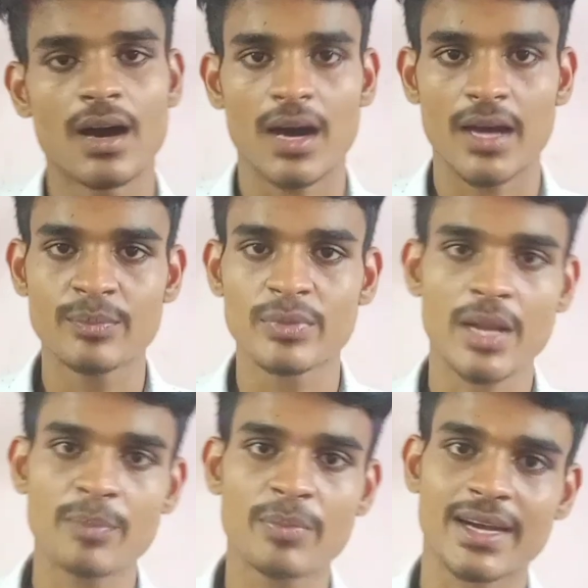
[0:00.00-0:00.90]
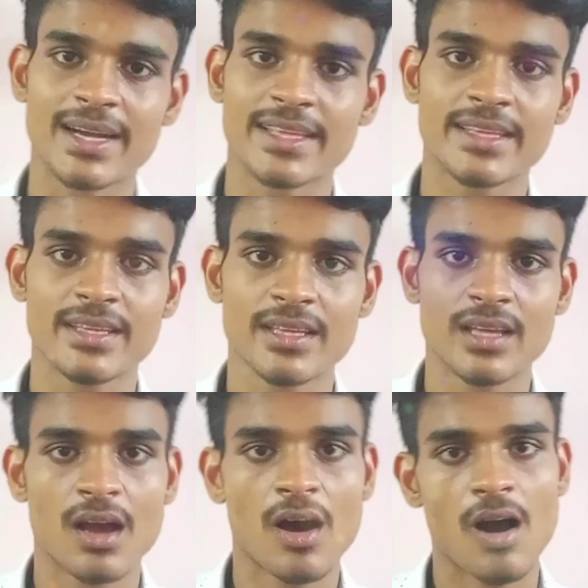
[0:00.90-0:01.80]
அறிவு நண்பர்களை
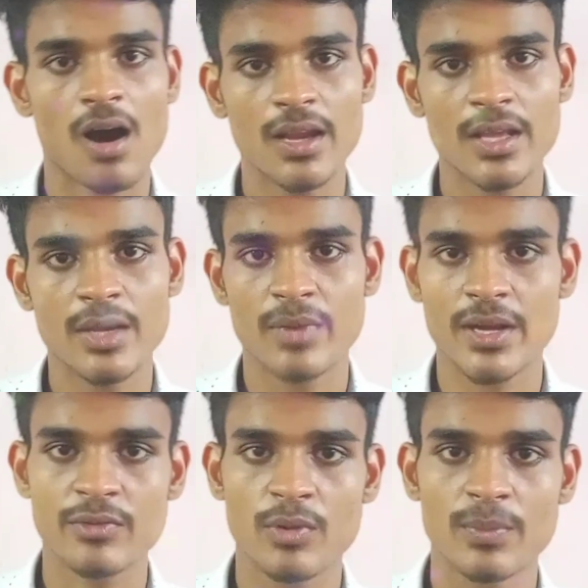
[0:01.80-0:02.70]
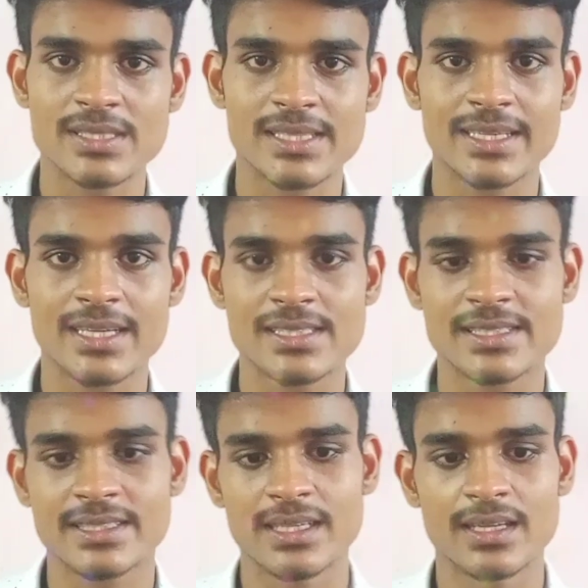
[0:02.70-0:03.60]
ஆலயம் அறிவோம் என்ற
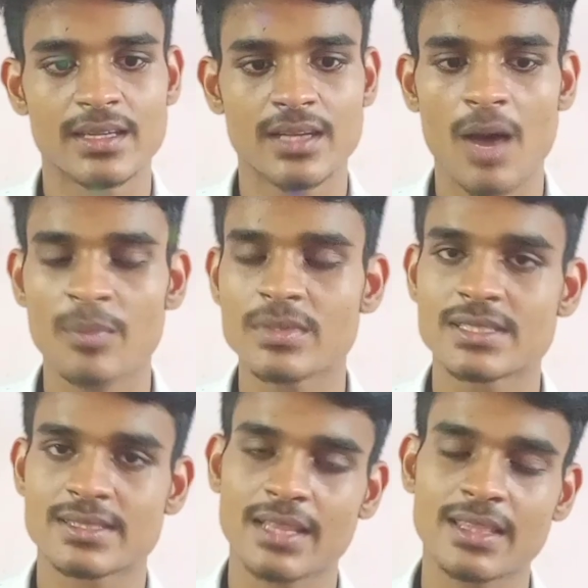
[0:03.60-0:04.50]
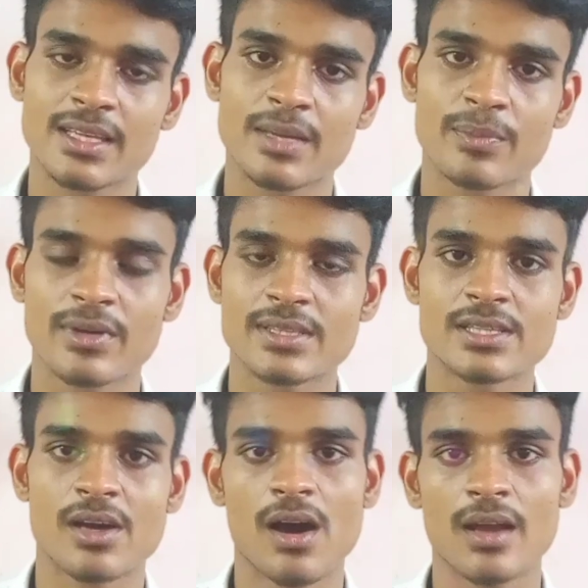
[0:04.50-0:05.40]
நிகழ்ச்சியில் நாம் இன்று சந்திக்க
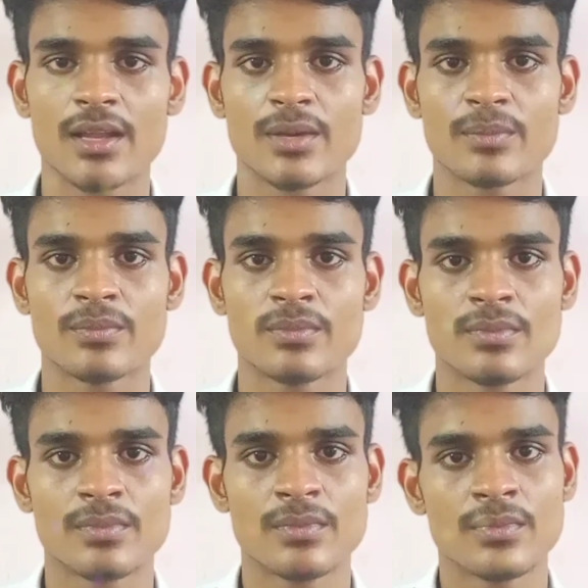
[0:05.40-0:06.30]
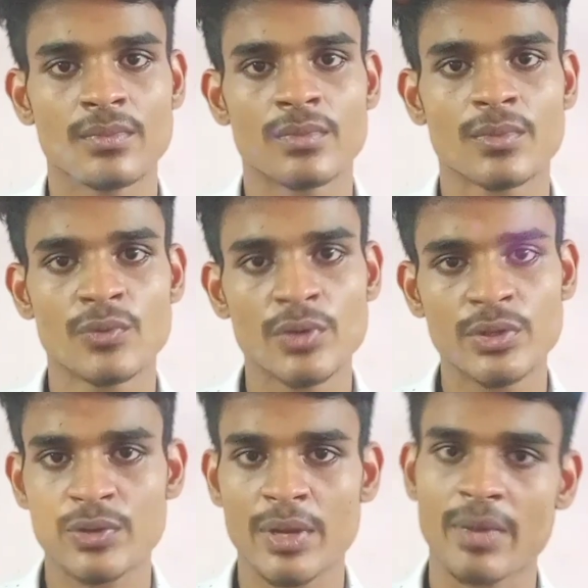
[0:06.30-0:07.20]
போகின்ற ஆலயம்
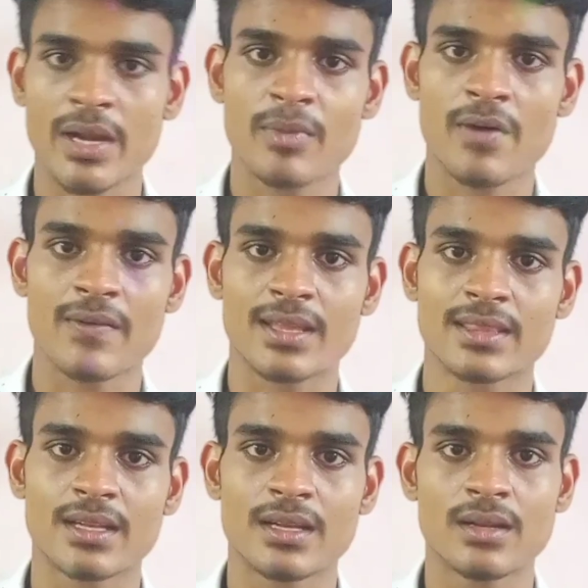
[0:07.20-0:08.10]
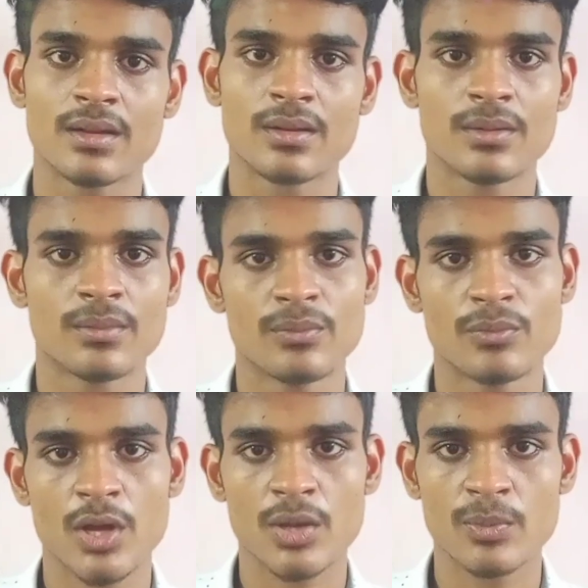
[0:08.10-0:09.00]
குளித்துறை மறை மாவட்டத்தில்
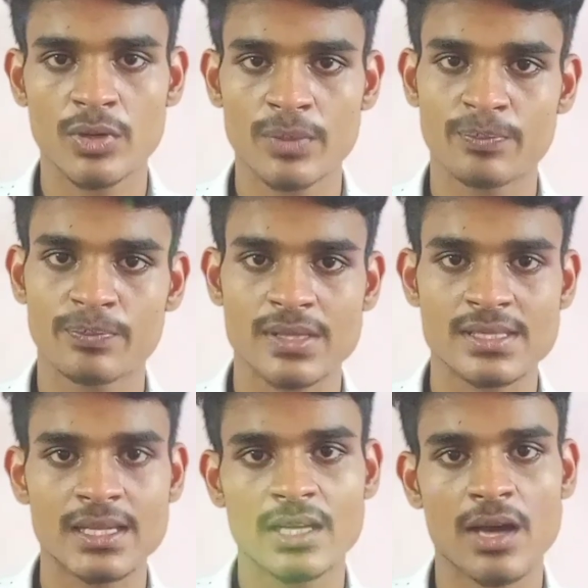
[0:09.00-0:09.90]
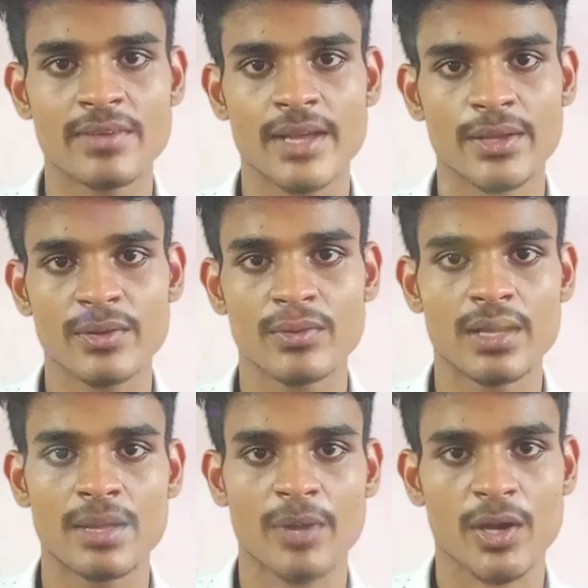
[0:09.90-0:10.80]
முழகுமன் பசிலிக்காவின் அருகில்
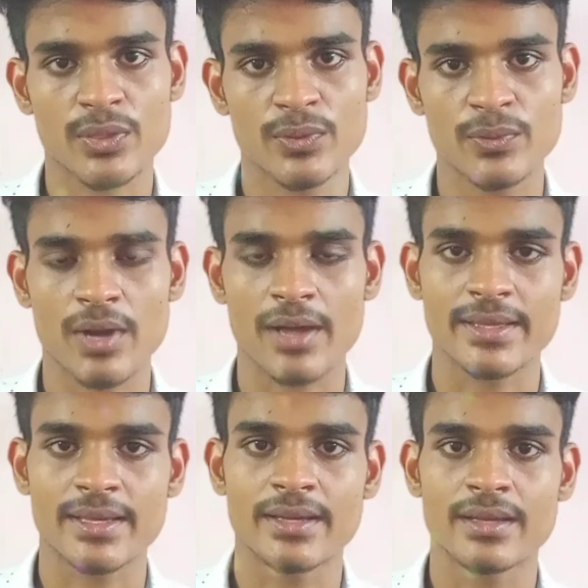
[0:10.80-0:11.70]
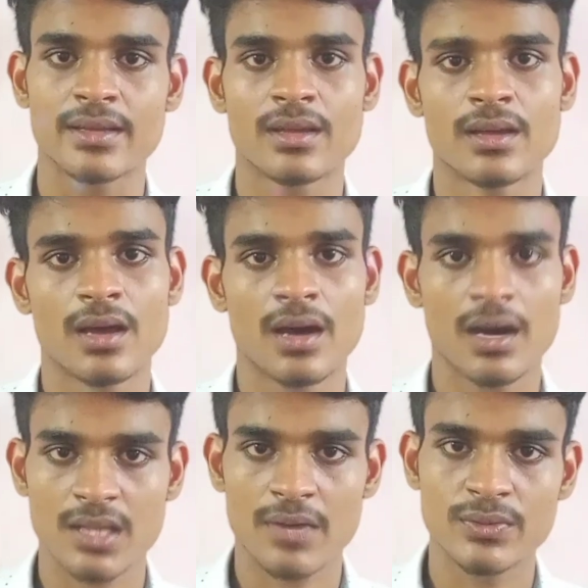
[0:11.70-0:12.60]
உள்ள பக்கத்தூராகிய
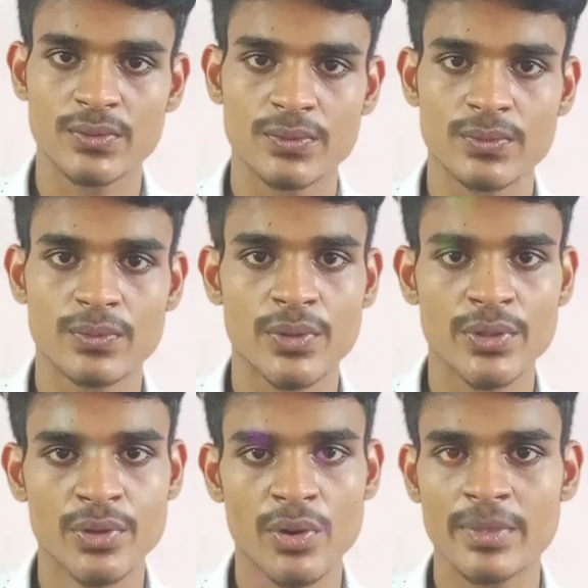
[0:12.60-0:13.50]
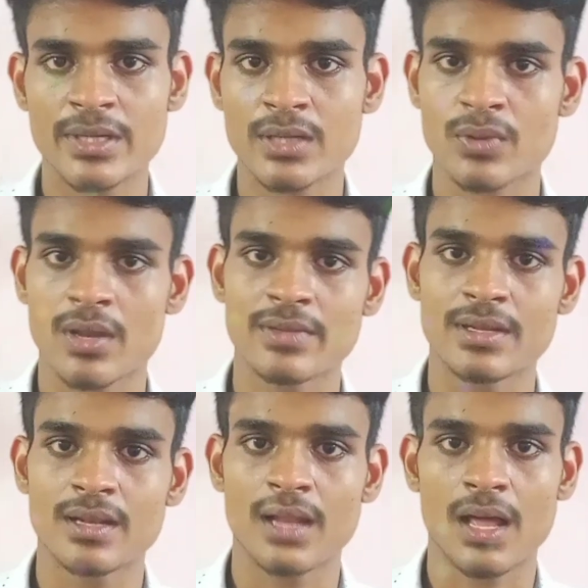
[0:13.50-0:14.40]
அதாவது ஒரு கிலோமீட்டர்
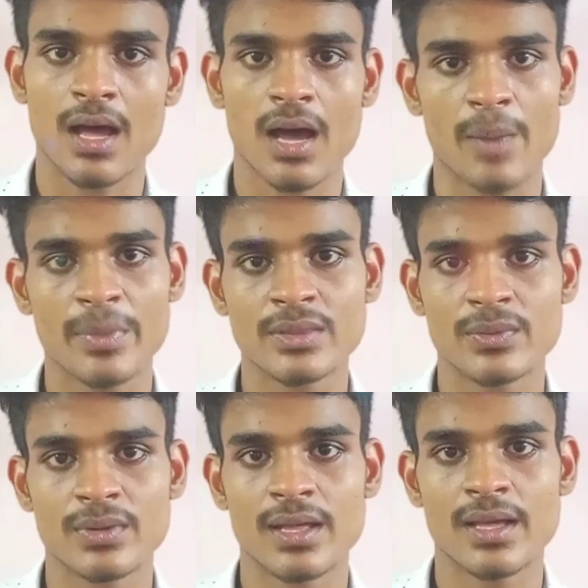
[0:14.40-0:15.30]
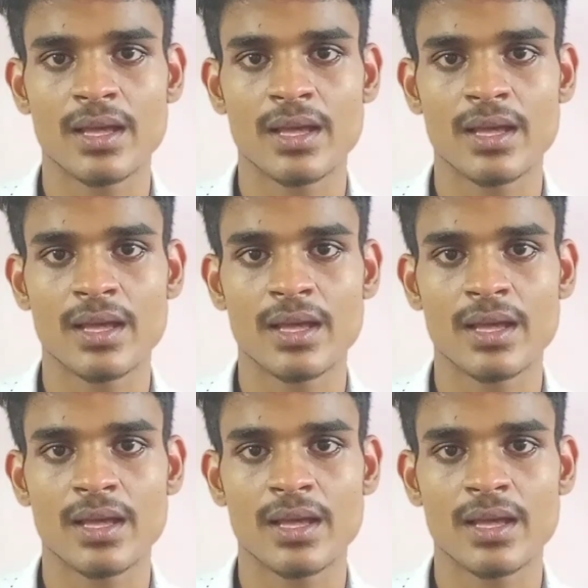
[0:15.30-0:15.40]
தொலைவில் அமைந்துள்ள